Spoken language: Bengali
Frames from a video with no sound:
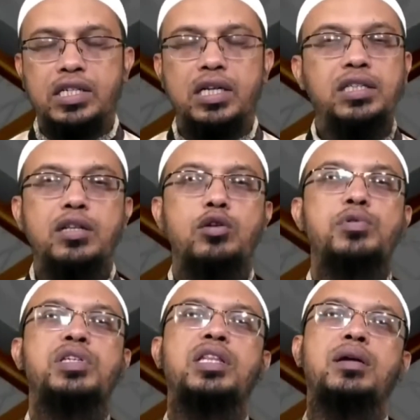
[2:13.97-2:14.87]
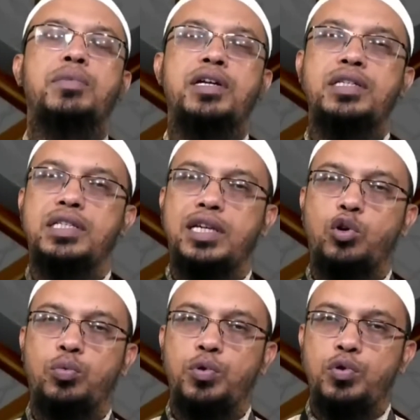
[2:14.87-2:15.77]
এছাড়া সাধারণ অবস্থাতে আমরা চেষ্টা
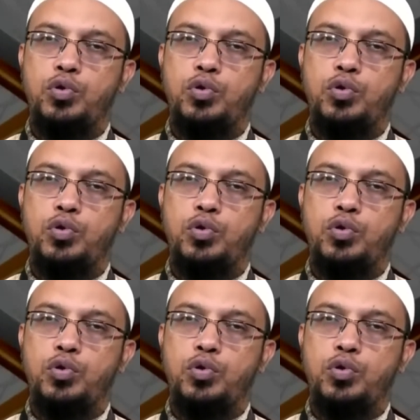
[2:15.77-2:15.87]
করব